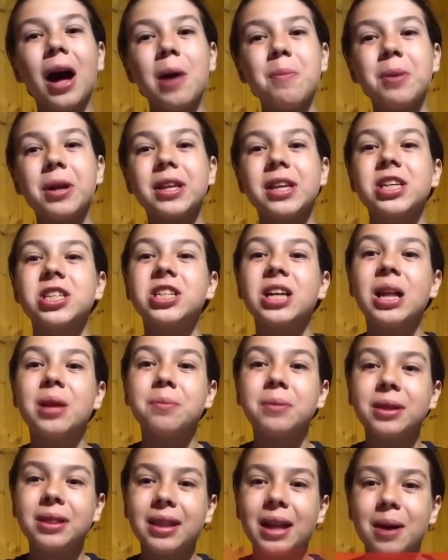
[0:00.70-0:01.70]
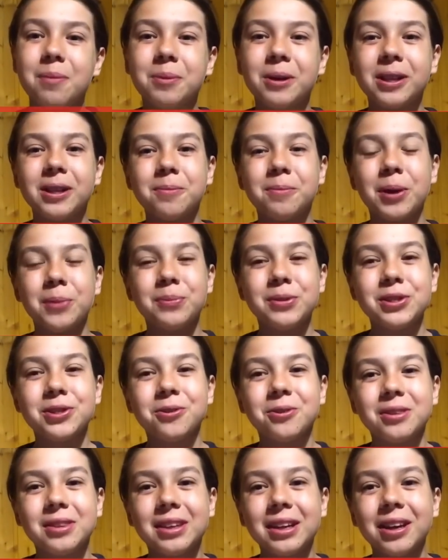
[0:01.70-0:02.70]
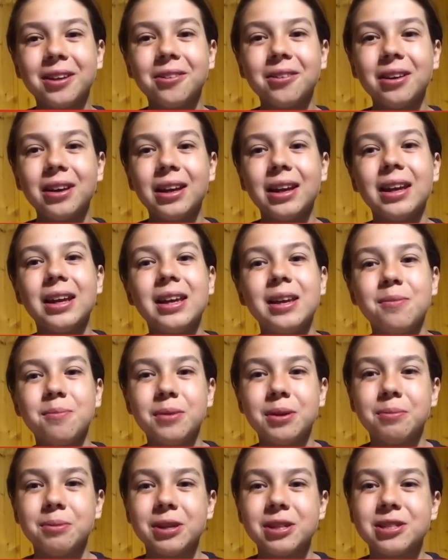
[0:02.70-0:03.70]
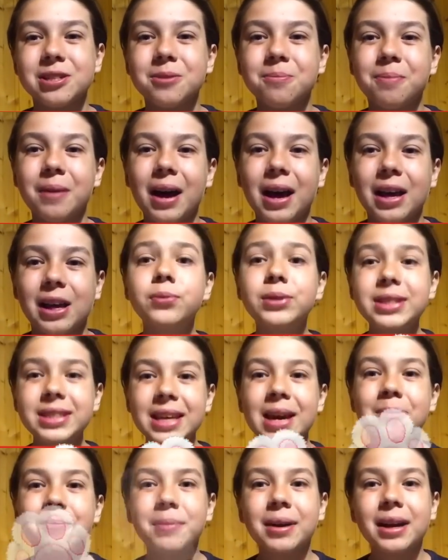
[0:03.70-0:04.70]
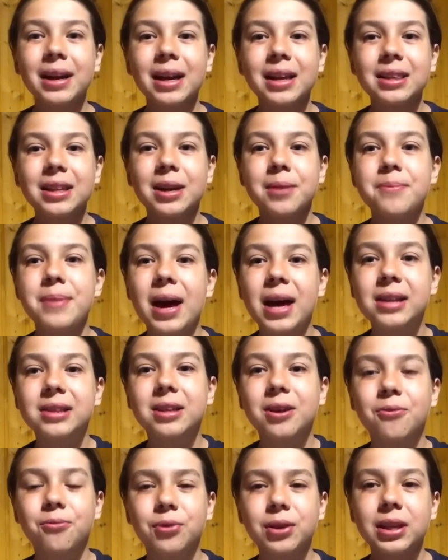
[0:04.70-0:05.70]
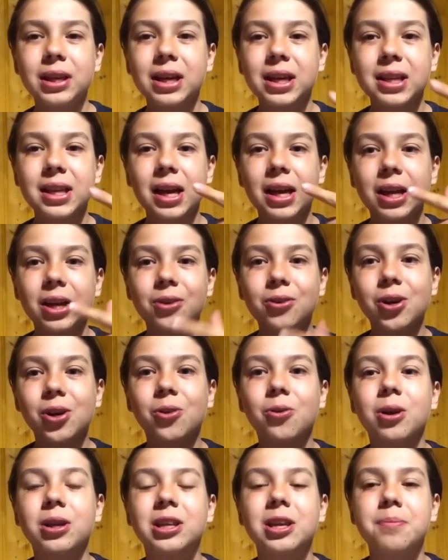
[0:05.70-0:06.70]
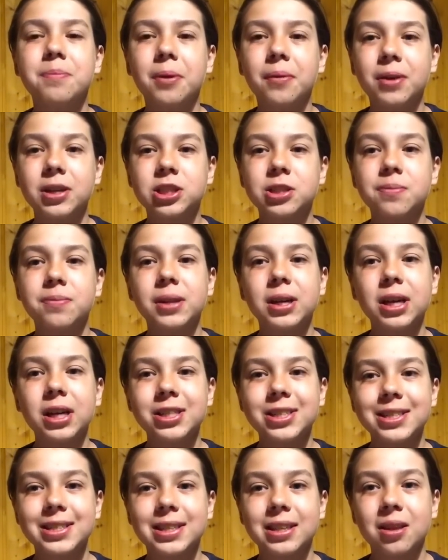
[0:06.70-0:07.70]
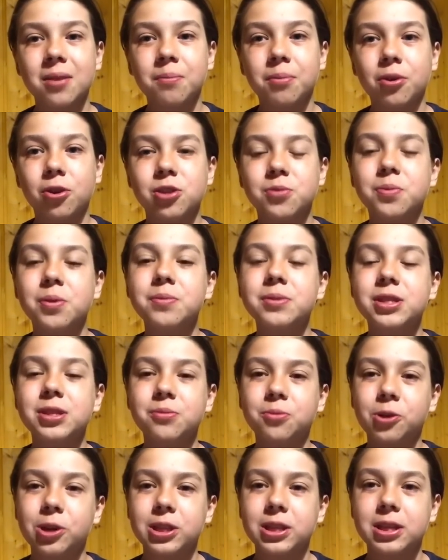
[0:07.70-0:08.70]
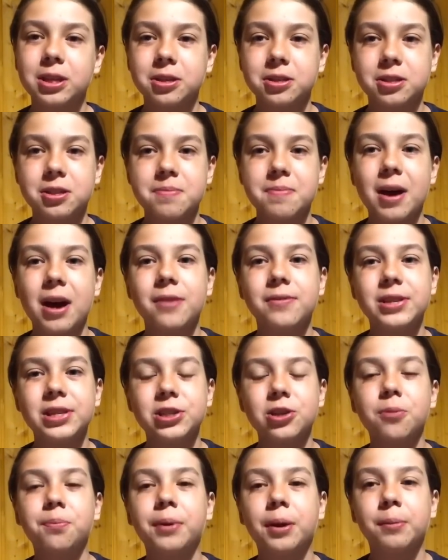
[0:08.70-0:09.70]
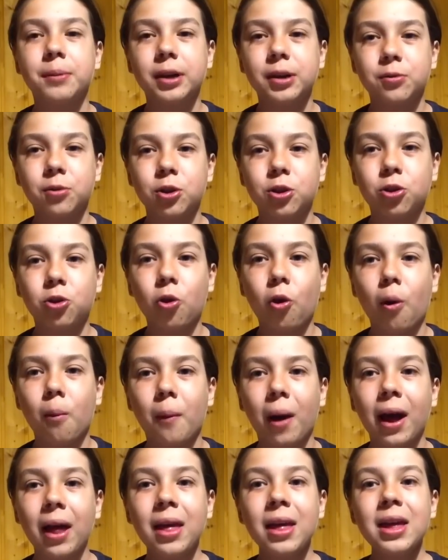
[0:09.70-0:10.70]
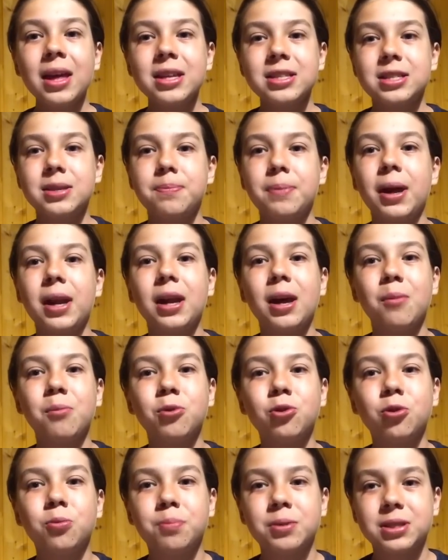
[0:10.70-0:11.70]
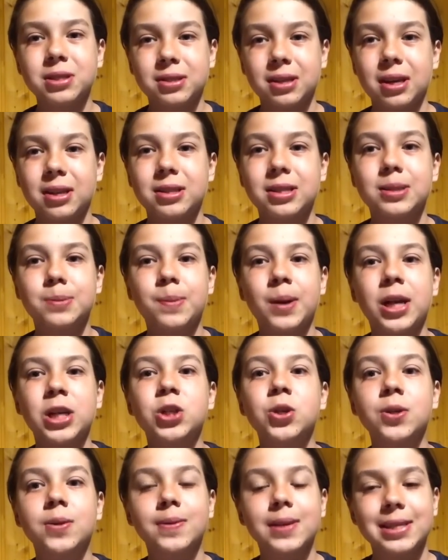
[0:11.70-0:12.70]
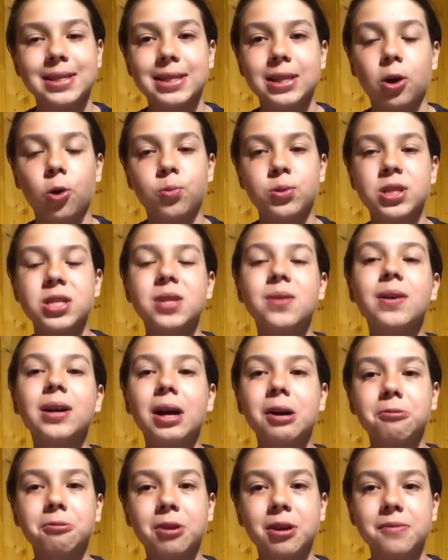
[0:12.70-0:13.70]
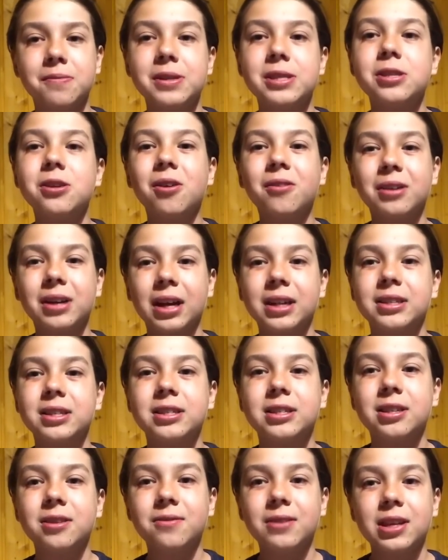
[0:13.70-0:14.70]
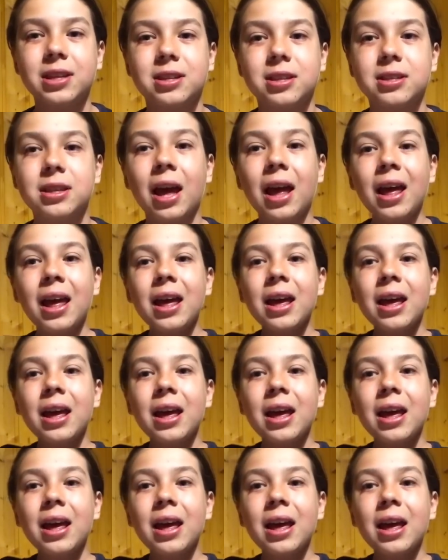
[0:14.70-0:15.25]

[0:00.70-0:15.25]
А перед началом лапка на подписку тыкнули, и мы приступаем. Всем привет, ребята! Вы на канале Егор Кот, и по вашим многочисленным просьбам сегодня я снимаю видео про моего Тома. Теперь я буду постоянно спрашивать вас в сообществе, какое видео вы хотите видеть.